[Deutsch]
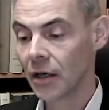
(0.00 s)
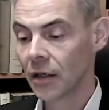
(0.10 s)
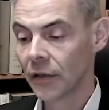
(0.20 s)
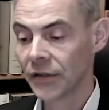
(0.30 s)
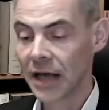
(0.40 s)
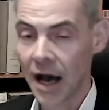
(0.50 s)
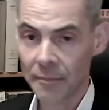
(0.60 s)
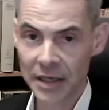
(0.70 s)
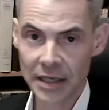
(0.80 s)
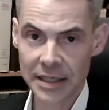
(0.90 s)
Sie kamen
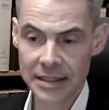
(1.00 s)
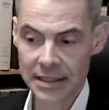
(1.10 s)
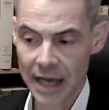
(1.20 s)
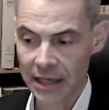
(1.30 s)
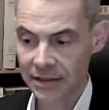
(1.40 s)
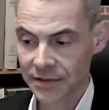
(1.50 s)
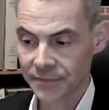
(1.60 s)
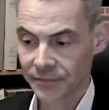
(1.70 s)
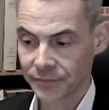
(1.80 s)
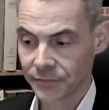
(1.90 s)
in der nächsten Nacht.
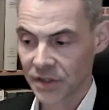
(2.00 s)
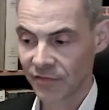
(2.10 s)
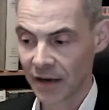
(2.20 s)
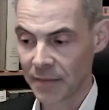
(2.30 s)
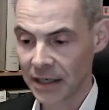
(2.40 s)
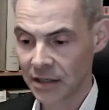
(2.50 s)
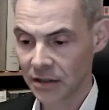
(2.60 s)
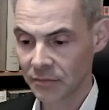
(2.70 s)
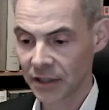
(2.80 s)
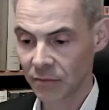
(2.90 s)
Zwei
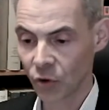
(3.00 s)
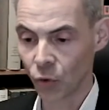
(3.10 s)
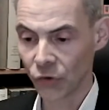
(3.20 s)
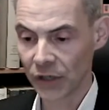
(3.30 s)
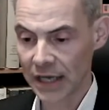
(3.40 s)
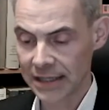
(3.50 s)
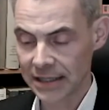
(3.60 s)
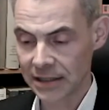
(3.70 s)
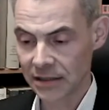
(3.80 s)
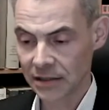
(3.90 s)
Männer mit einem großen
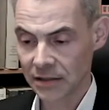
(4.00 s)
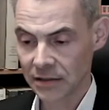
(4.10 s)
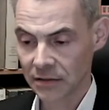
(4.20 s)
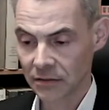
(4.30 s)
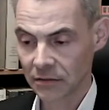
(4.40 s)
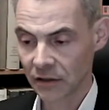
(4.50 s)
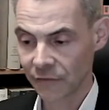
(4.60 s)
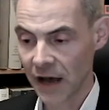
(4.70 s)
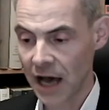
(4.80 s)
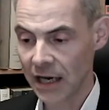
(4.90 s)
Laster. Der
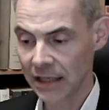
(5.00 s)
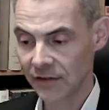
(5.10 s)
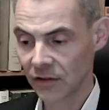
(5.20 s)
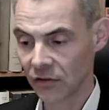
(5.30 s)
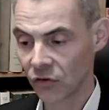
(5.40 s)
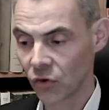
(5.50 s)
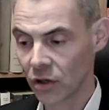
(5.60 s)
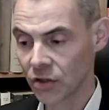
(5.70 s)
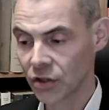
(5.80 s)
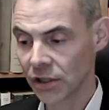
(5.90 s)
Fahrer hat sich ins Tor
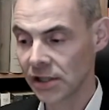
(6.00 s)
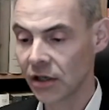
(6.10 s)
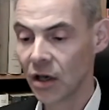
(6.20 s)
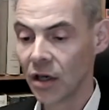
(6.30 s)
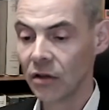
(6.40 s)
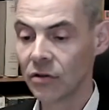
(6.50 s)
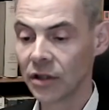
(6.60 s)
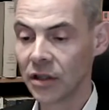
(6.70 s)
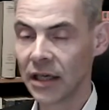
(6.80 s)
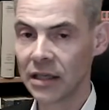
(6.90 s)
gestellt und in
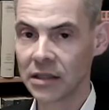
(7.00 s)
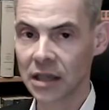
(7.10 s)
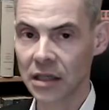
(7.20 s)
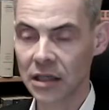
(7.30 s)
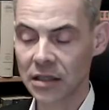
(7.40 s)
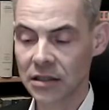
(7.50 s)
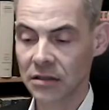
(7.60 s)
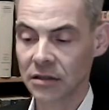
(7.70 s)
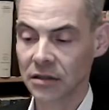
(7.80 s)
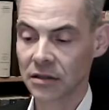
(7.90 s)
die Hände geklatscht.
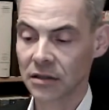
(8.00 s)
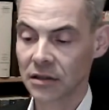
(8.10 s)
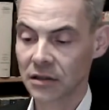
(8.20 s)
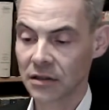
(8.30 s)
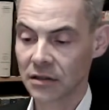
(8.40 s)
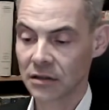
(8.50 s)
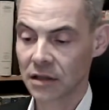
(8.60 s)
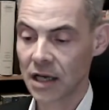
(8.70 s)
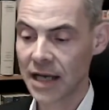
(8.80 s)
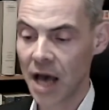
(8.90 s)

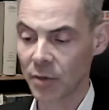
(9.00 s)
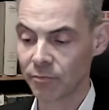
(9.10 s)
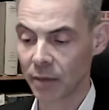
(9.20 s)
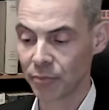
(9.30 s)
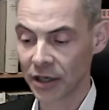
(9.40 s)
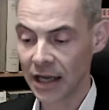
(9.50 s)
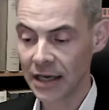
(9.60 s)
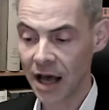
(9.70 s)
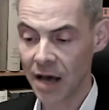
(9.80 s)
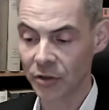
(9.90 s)
Andiamo, Popoli,
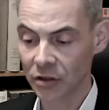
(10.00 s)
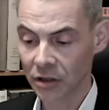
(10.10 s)
andiamo!